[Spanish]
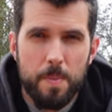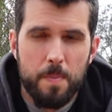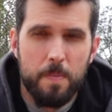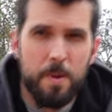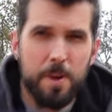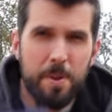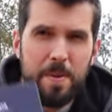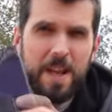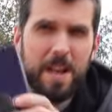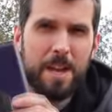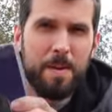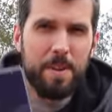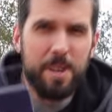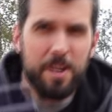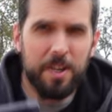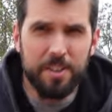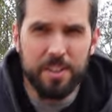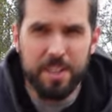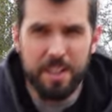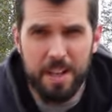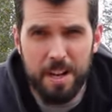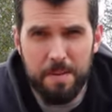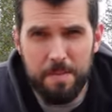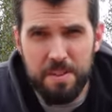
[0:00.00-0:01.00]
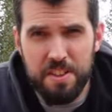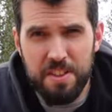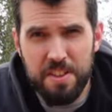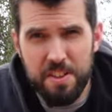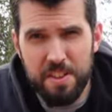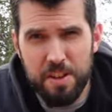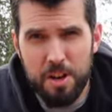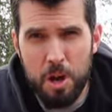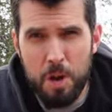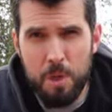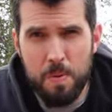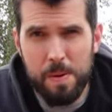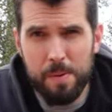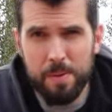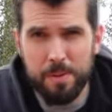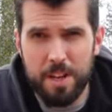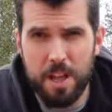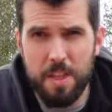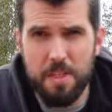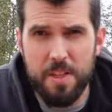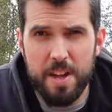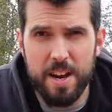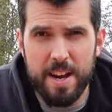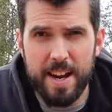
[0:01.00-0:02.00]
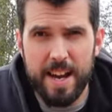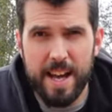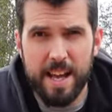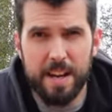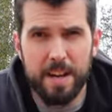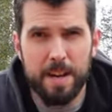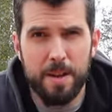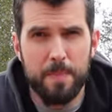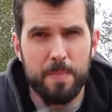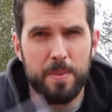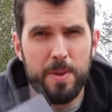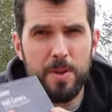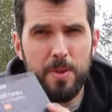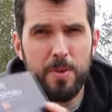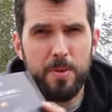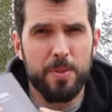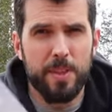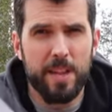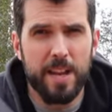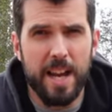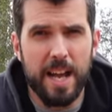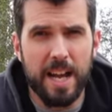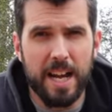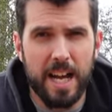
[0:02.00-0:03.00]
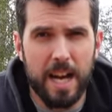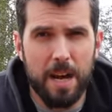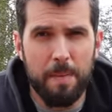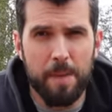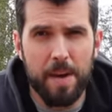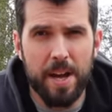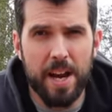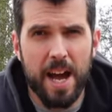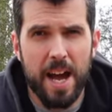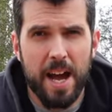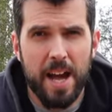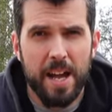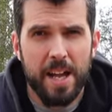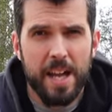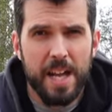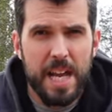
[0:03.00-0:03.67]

Muy bien amigos, en el vídeo de hoy vamos a hacer la review de la cámara